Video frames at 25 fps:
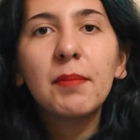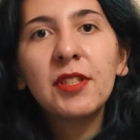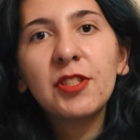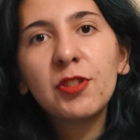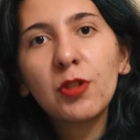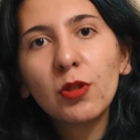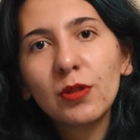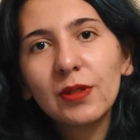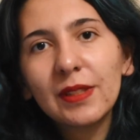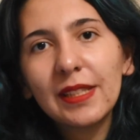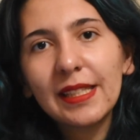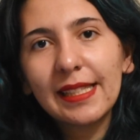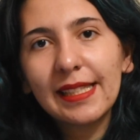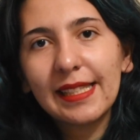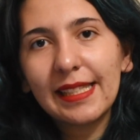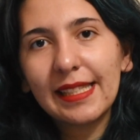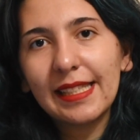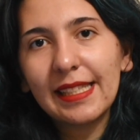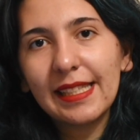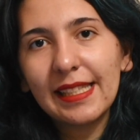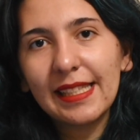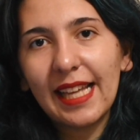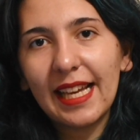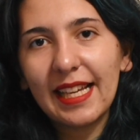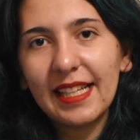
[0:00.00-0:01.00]
Birçok
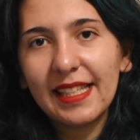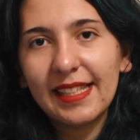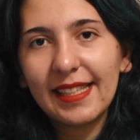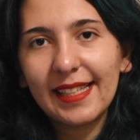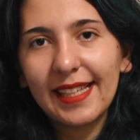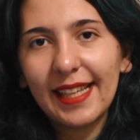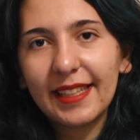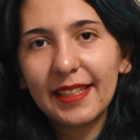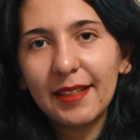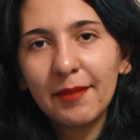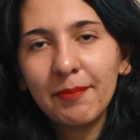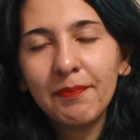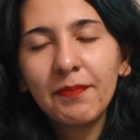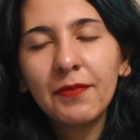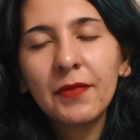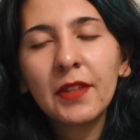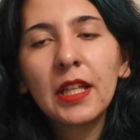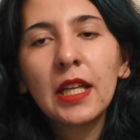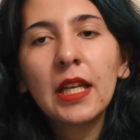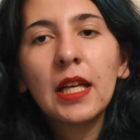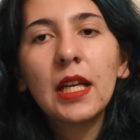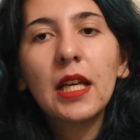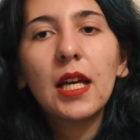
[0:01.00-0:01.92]
dizisini de izledim.